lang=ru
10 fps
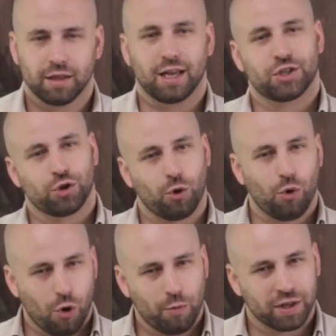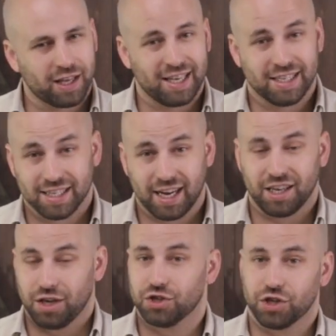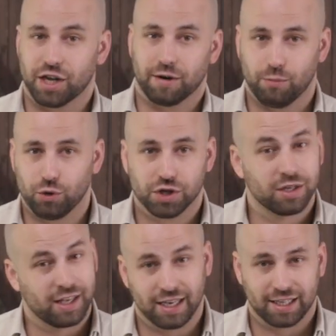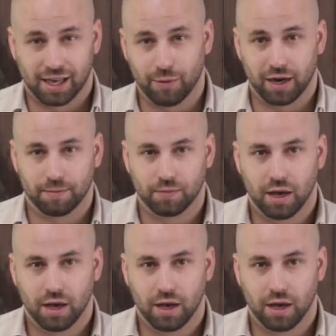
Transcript: Так что опыта и знаний инженерам Bosch не занимать.